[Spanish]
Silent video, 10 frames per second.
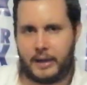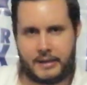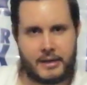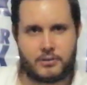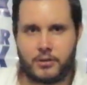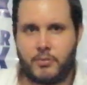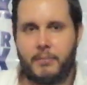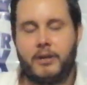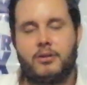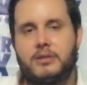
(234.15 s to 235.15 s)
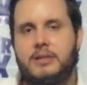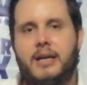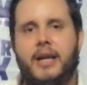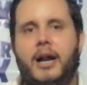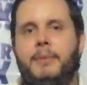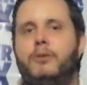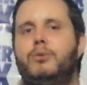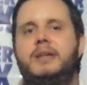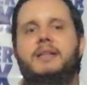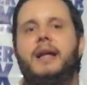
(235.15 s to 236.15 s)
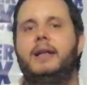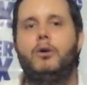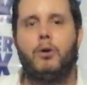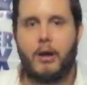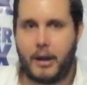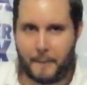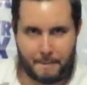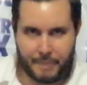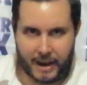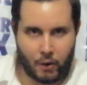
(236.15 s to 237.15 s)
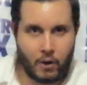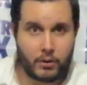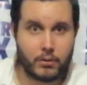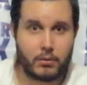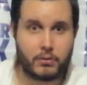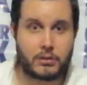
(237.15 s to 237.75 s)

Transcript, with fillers: en estos momentos estaría armando un escándalo peor.